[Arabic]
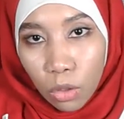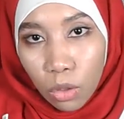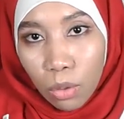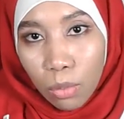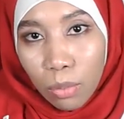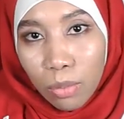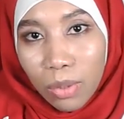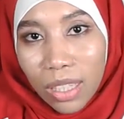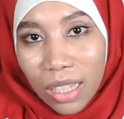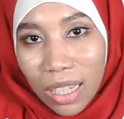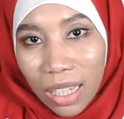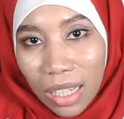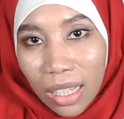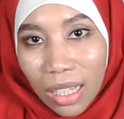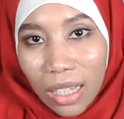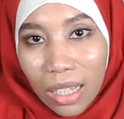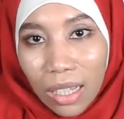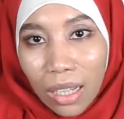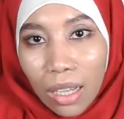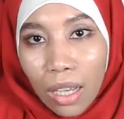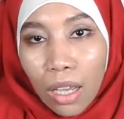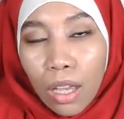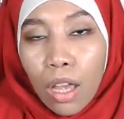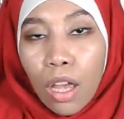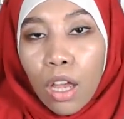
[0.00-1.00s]
بديك
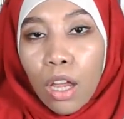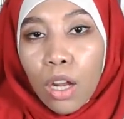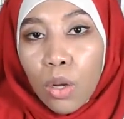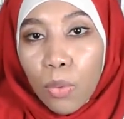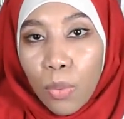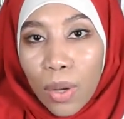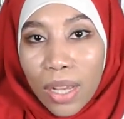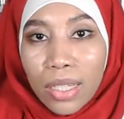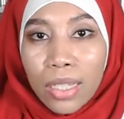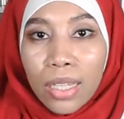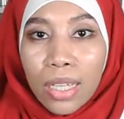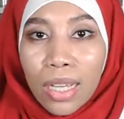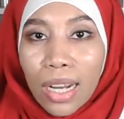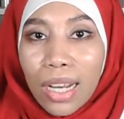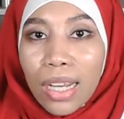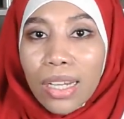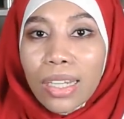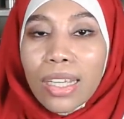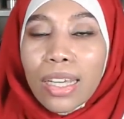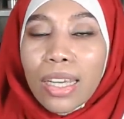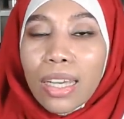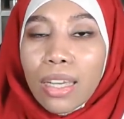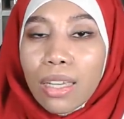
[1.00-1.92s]
الوتيره اللي